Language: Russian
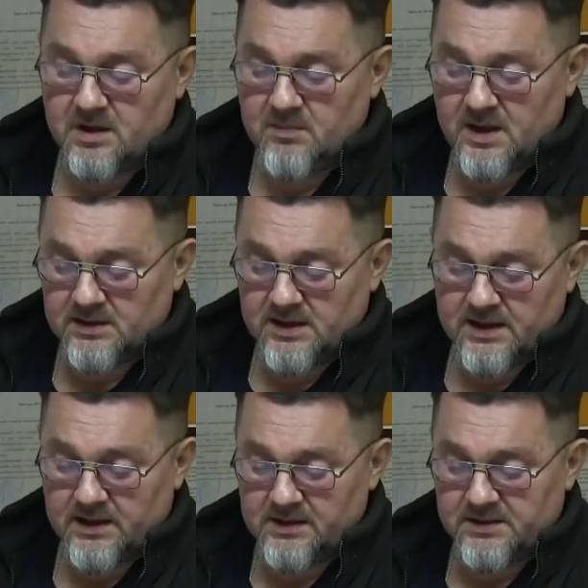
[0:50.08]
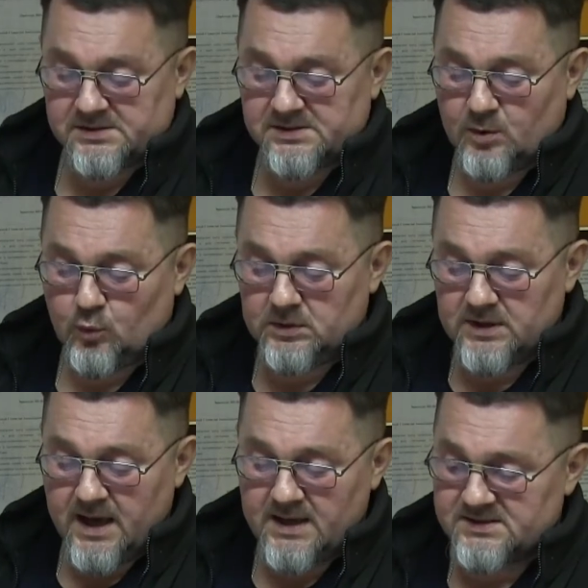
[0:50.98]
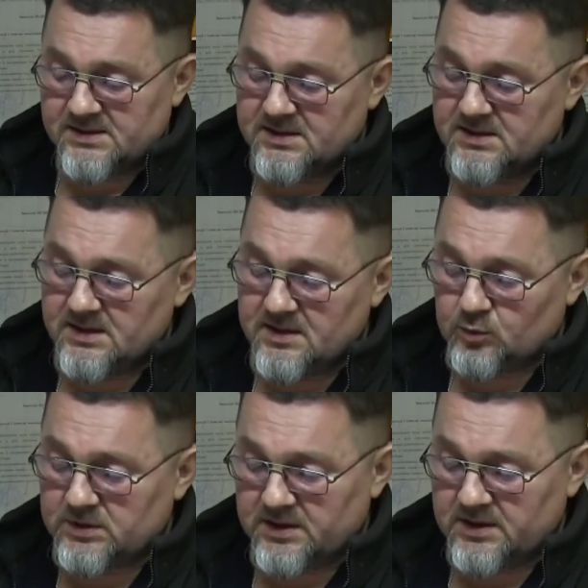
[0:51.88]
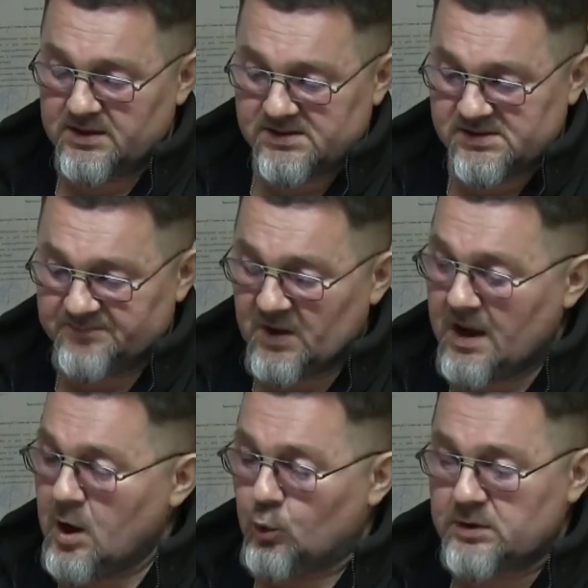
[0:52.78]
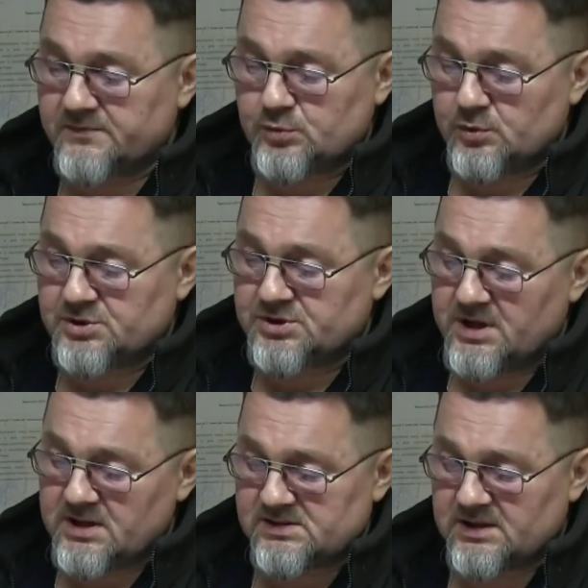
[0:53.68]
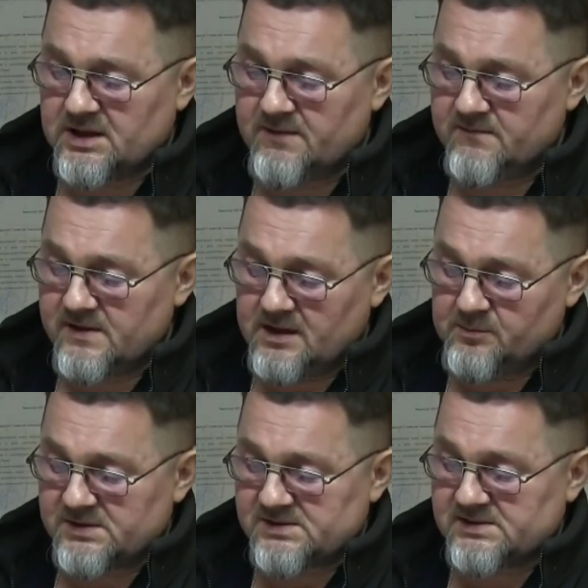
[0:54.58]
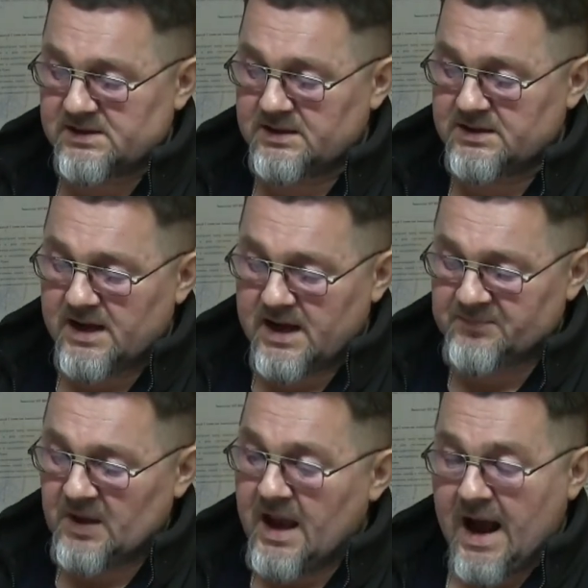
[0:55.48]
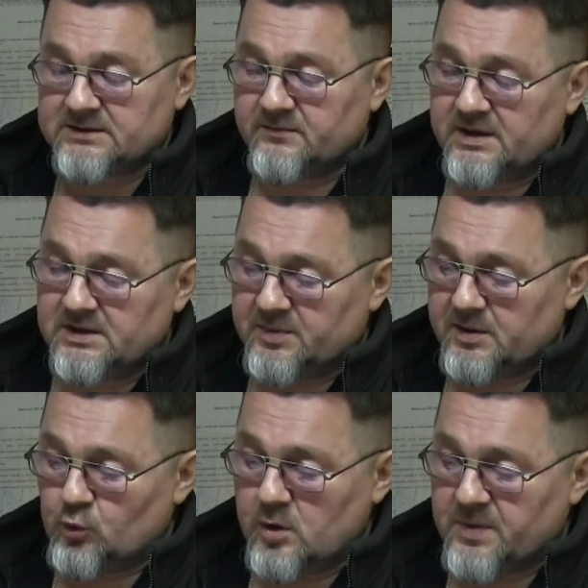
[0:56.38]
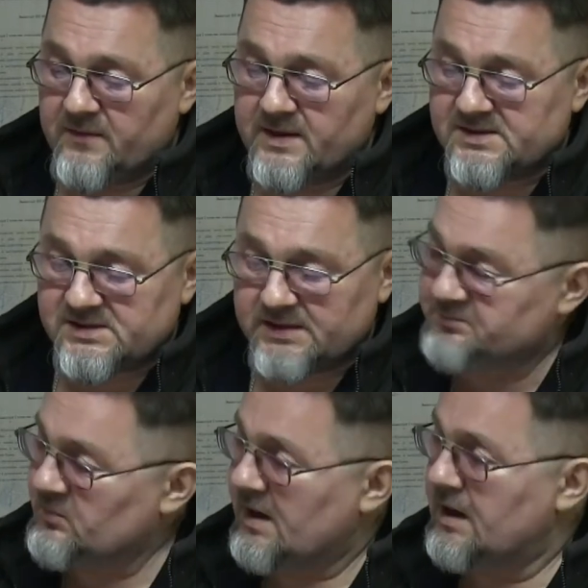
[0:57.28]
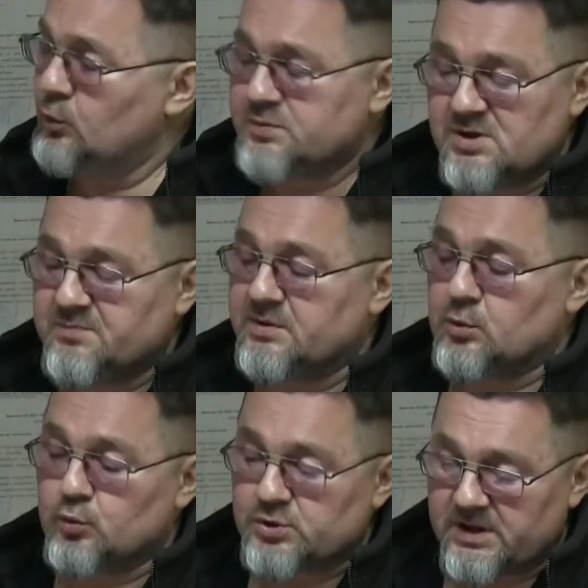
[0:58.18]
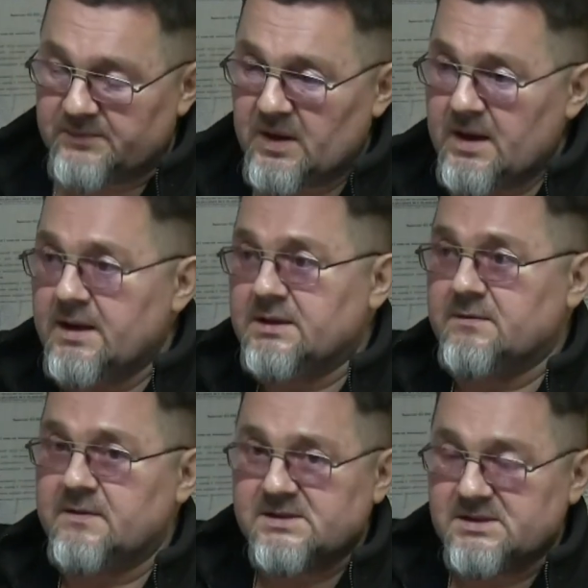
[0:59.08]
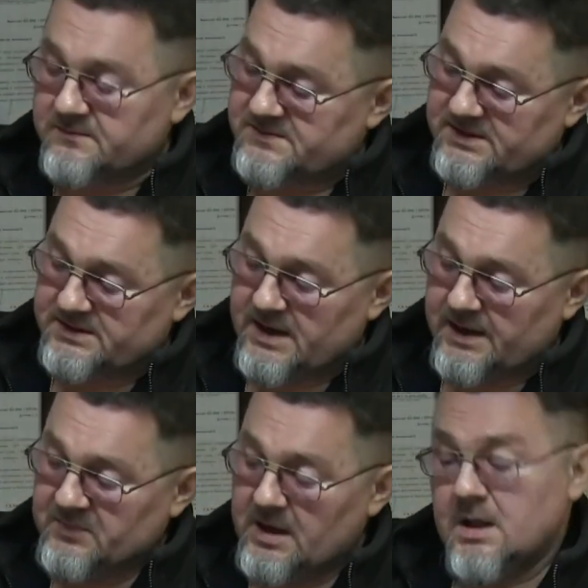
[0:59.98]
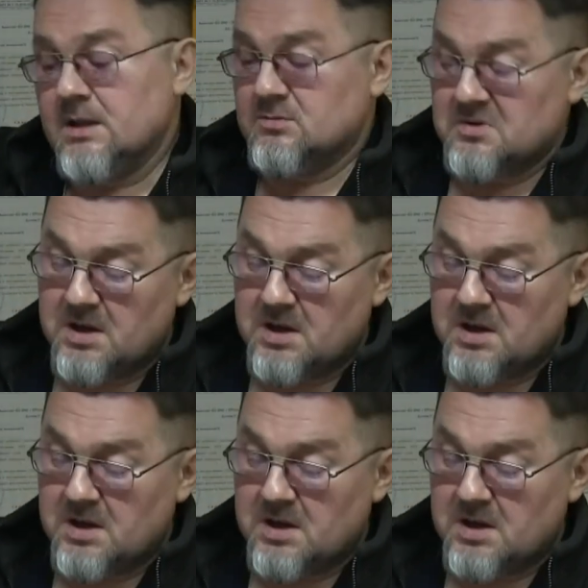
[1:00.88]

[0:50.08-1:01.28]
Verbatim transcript: немедля колись, куда эти дни удалились? Куда все исчезло навек без следа? Ответь добряку и повеси. Голубчик Петрушка, ты весел всегда, но